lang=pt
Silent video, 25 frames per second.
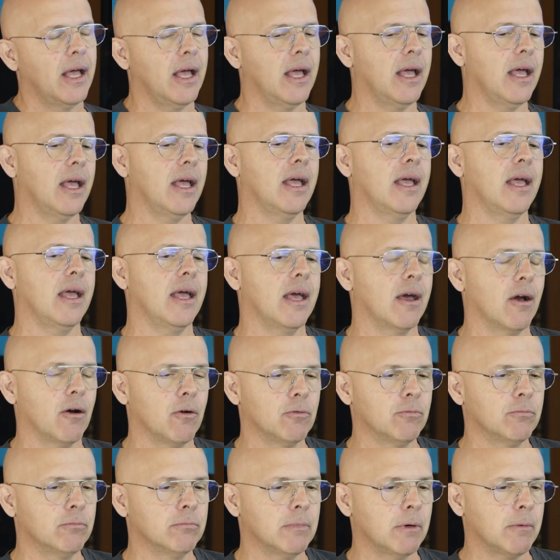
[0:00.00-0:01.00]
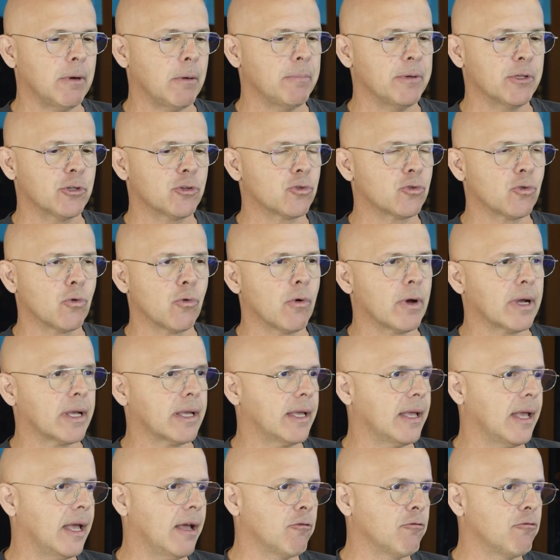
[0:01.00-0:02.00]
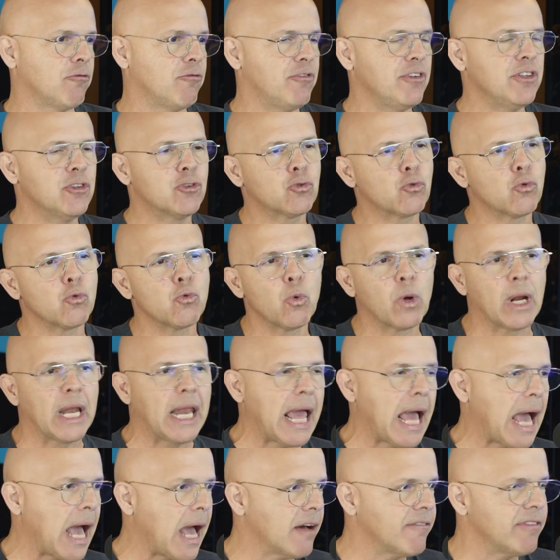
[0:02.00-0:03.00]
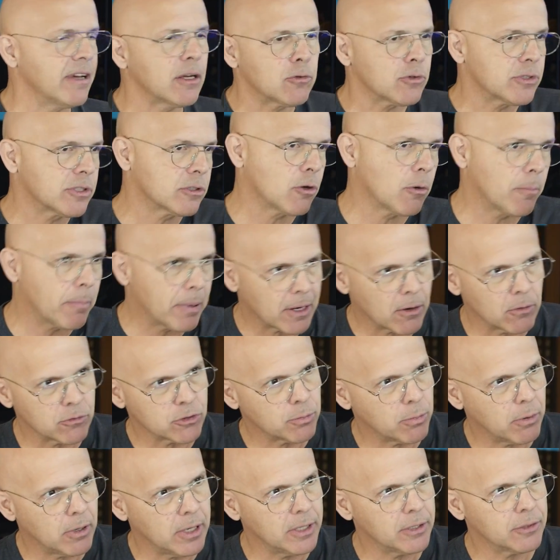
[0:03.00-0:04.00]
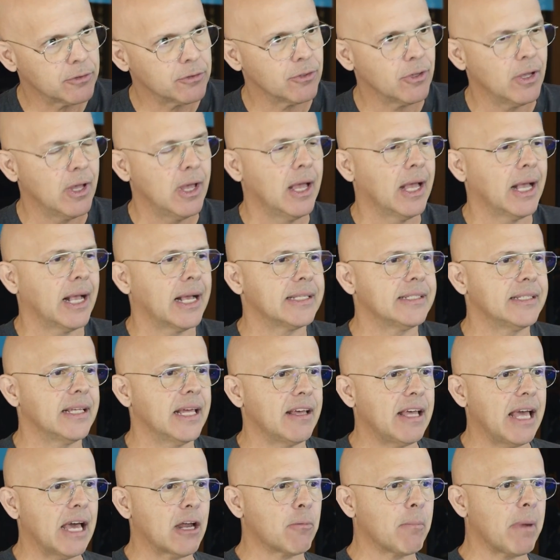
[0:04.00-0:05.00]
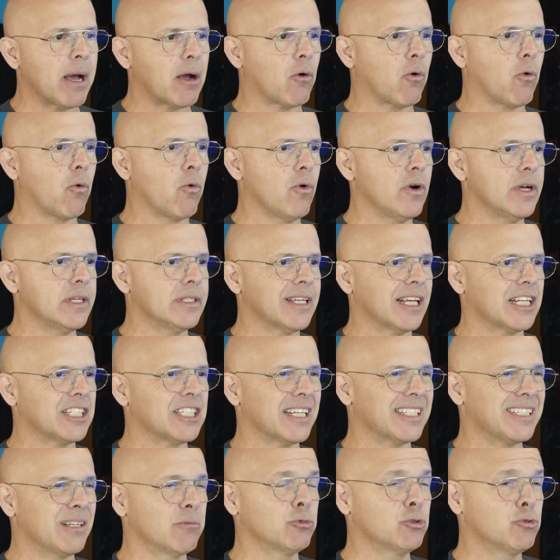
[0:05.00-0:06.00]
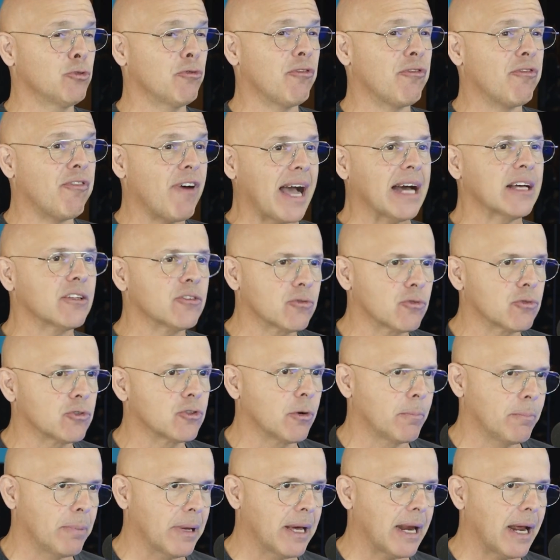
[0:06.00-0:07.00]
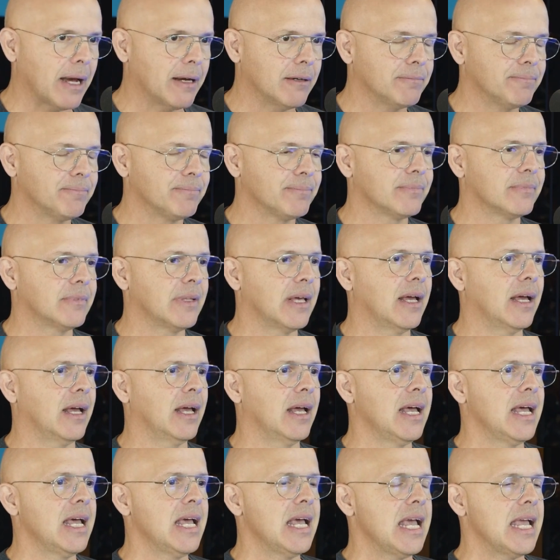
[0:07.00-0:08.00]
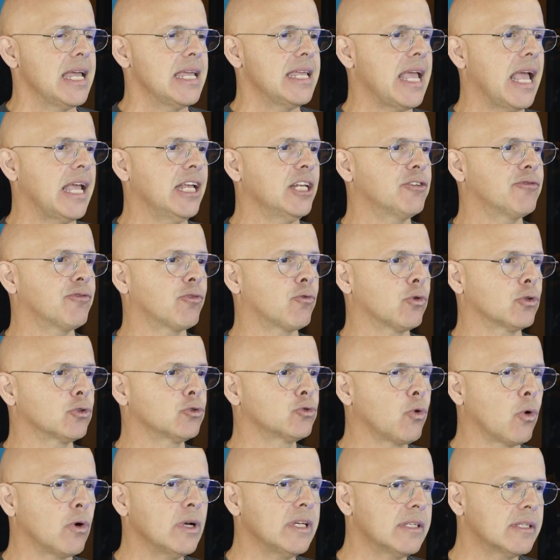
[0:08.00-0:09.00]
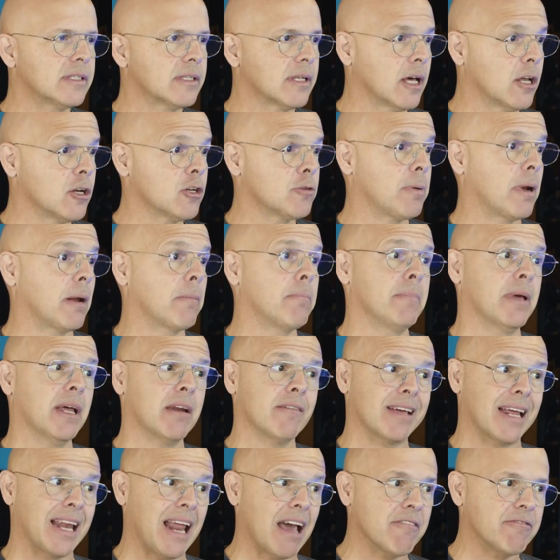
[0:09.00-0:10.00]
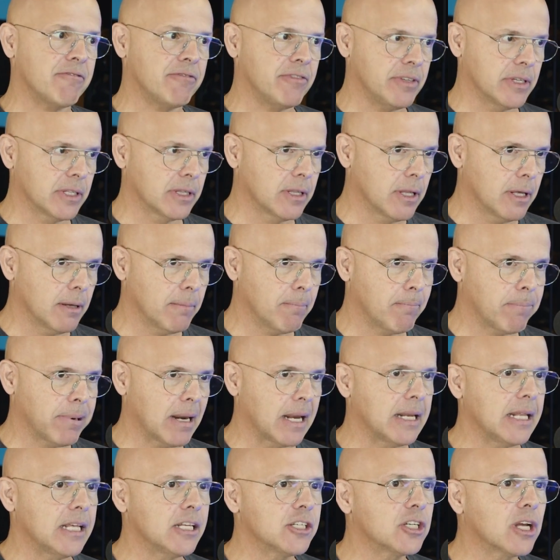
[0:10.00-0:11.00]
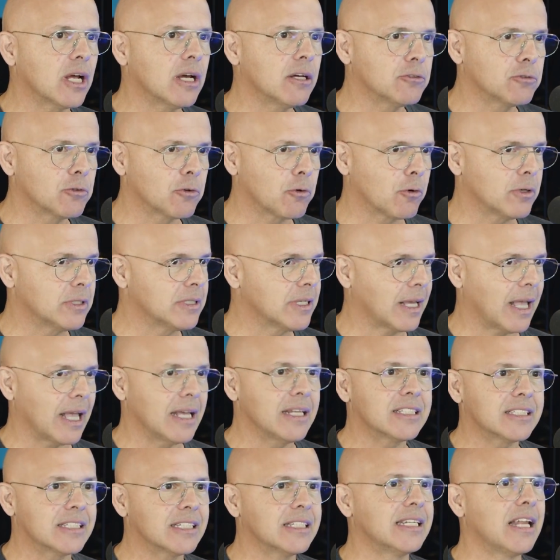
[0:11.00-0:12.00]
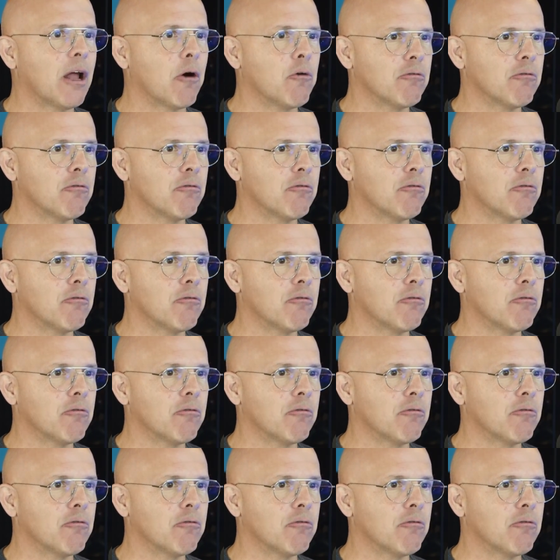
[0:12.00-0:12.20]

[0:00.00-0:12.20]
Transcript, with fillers: É, uma pessoa que é um físico nuclear vai conseguir operar um espoleto? Quer dizer, era uma coisa que tinha que ser muito fácil de operar. Né? E a gente ficou dois anos pela primeira vez na vida planejando, coisa que a gente não